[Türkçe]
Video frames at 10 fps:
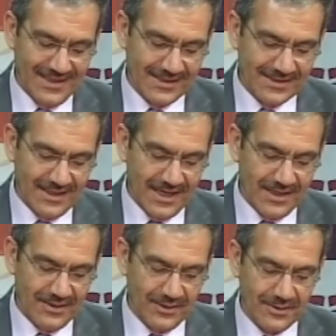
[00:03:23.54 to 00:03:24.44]
Nasıl
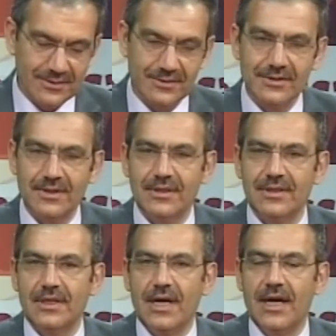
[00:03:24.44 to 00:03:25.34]
aile oluruz?
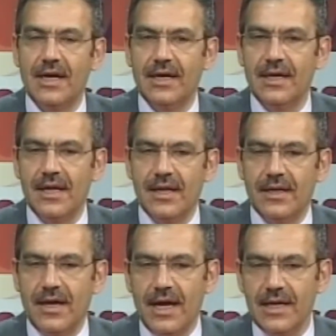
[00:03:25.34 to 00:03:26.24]
Ee,
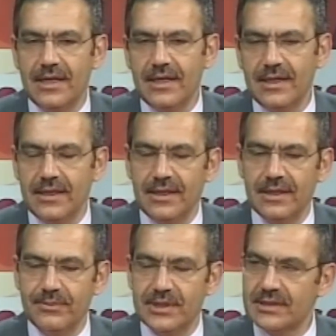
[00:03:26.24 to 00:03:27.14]

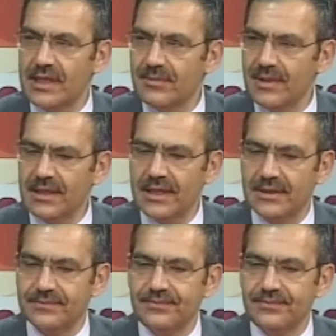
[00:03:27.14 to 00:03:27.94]
aileyi biz tanımlarken